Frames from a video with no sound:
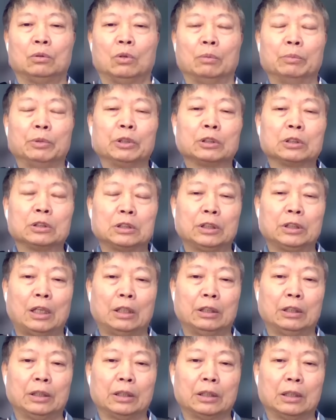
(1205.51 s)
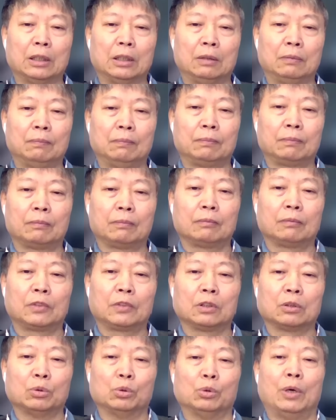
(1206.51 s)
我们都知道的那个
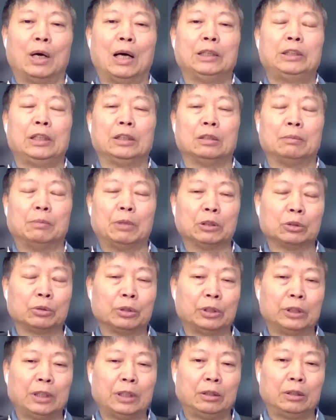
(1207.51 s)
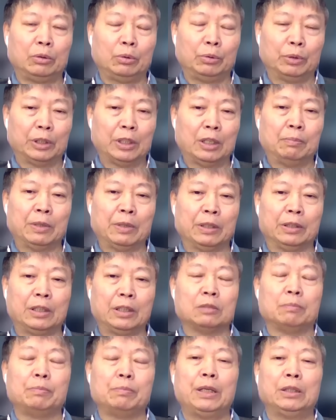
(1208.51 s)
古华写的毛泽东和他的女人们，
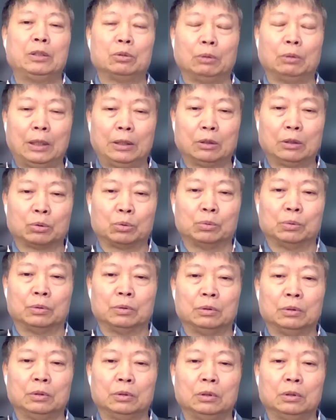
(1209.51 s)
那是编出来的书，